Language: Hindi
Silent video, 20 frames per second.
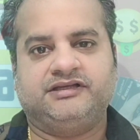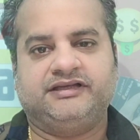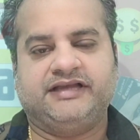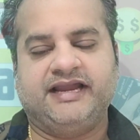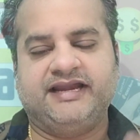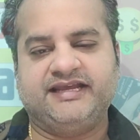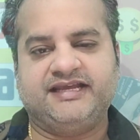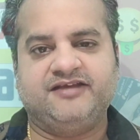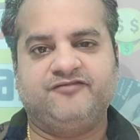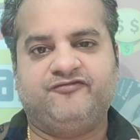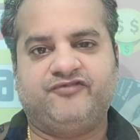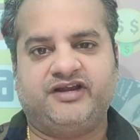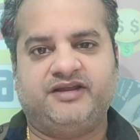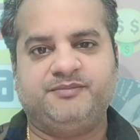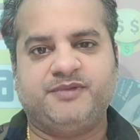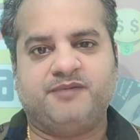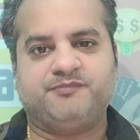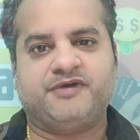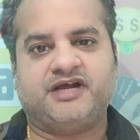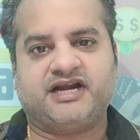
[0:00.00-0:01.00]
यानी कि फ्री
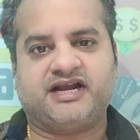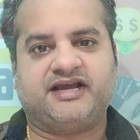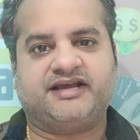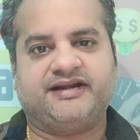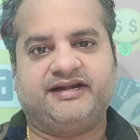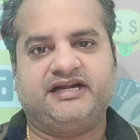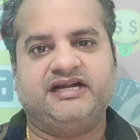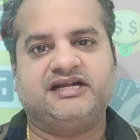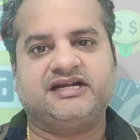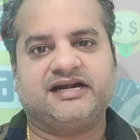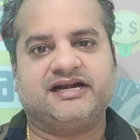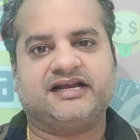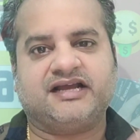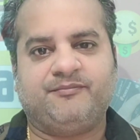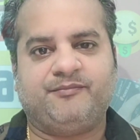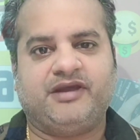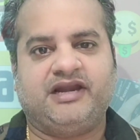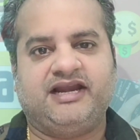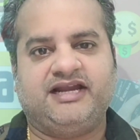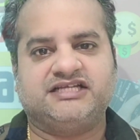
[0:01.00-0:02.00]
में हमारा क्रेडिट कार्ड का
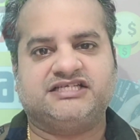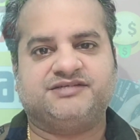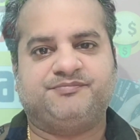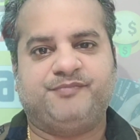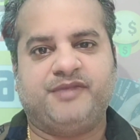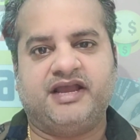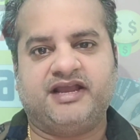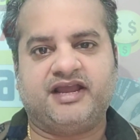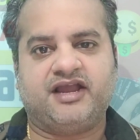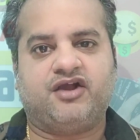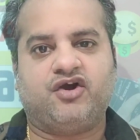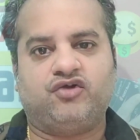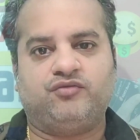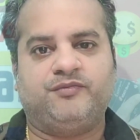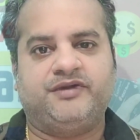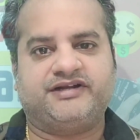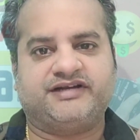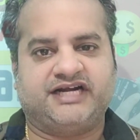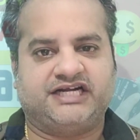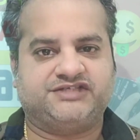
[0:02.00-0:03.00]
बैलेंस बैंक अकाउंट
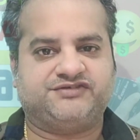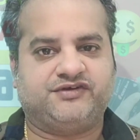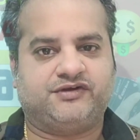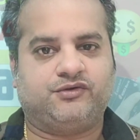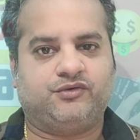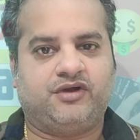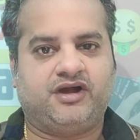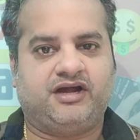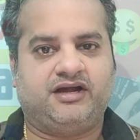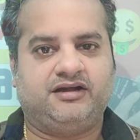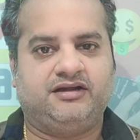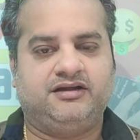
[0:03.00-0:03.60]
में ट्रांसफर होगा